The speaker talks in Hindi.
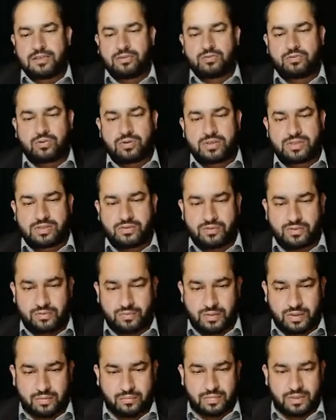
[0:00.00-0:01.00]

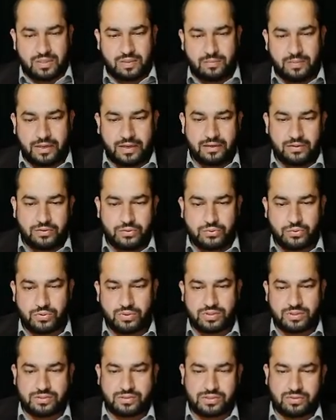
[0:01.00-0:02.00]
275 मल्टीप्लाई
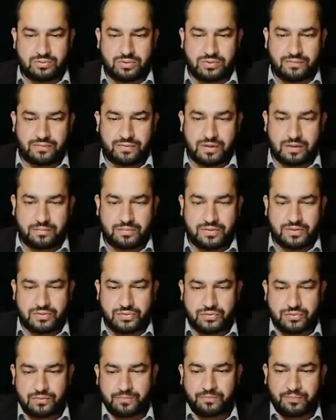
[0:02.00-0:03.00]
275 हंड्रेड
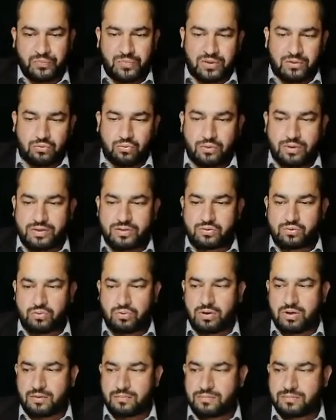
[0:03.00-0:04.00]
स्टूडेंट तो इसको
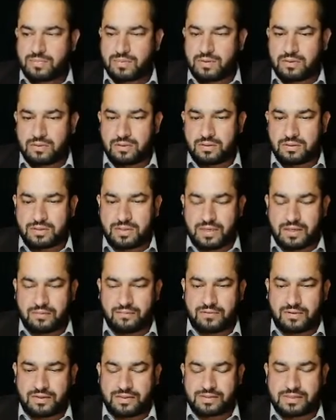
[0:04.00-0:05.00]
हम यहाँ
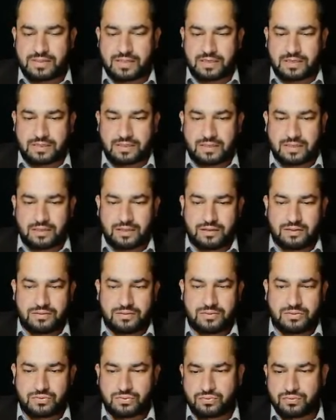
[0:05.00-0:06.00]
पर इस तरह करेंगे ड्यू
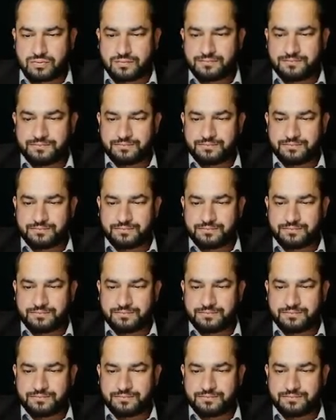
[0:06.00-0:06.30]
स्टूडेंट